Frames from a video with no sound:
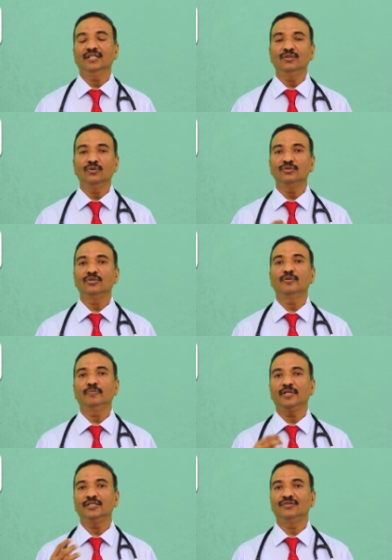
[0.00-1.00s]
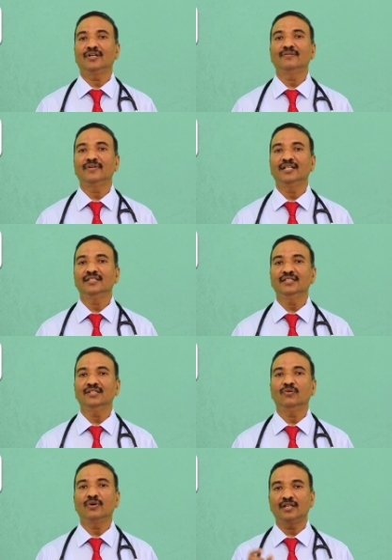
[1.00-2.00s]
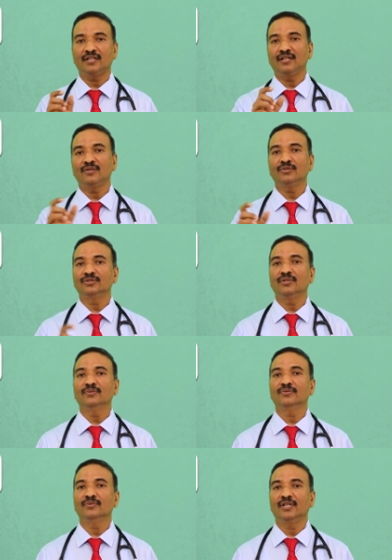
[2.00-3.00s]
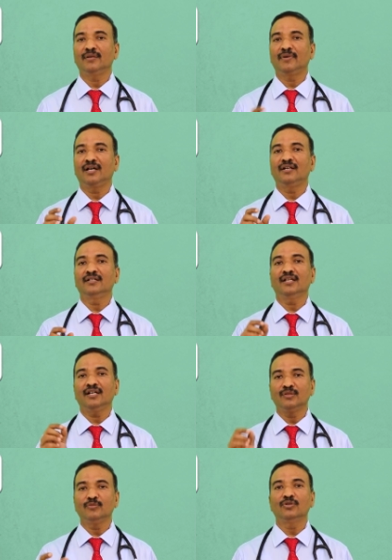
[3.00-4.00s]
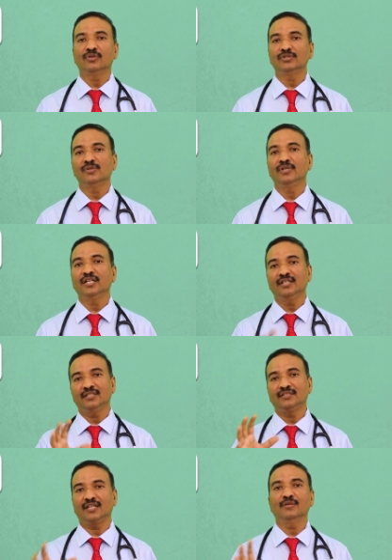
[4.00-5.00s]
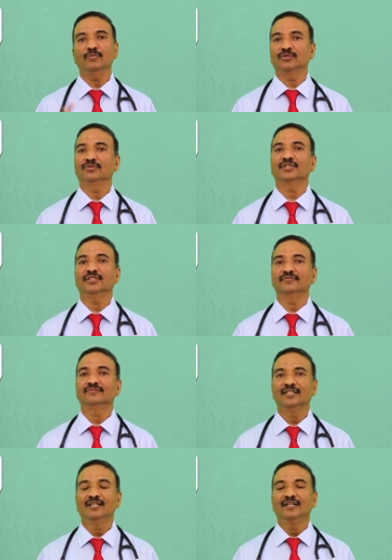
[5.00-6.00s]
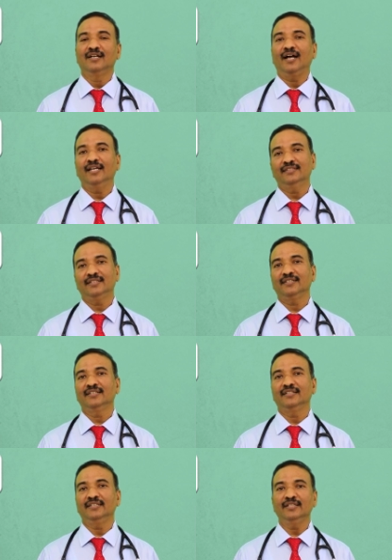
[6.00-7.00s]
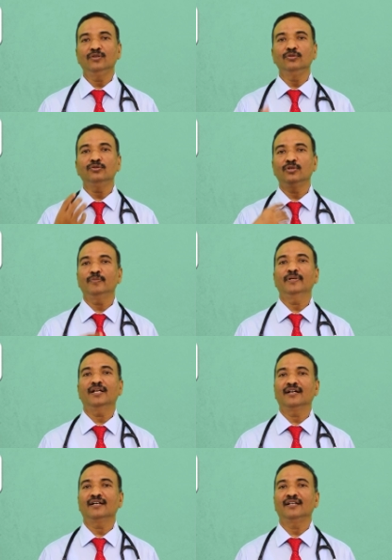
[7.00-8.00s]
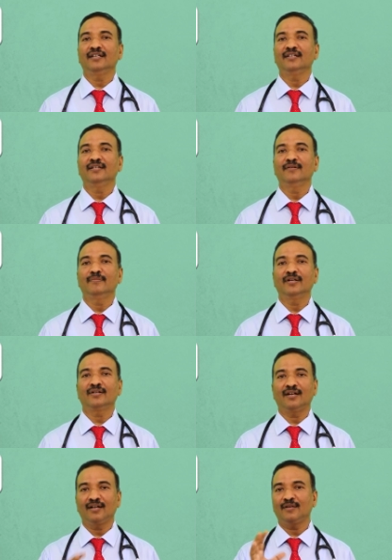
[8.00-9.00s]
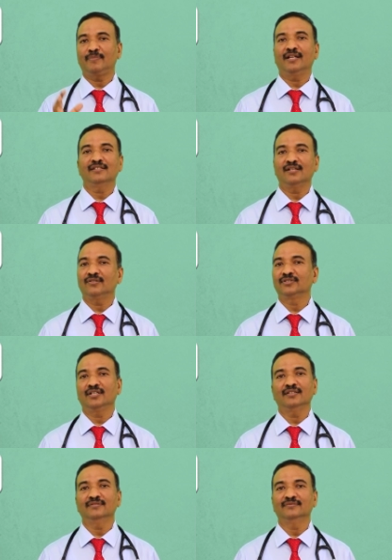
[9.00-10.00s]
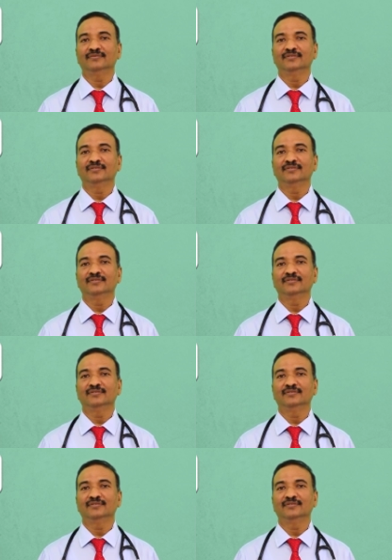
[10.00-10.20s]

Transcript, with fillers: ఈ గొంతు నొప్పి జ్వరం అనేది ఒకటి రెండు రోజులు మహా అంటే రెండు మూడు రోజులు ఉండి తగ్గిపోతుంది అయితే ఈ గొంతు నొప్పి రాగానే మనం కంగారు పడాల్సిన అవసరం లేదు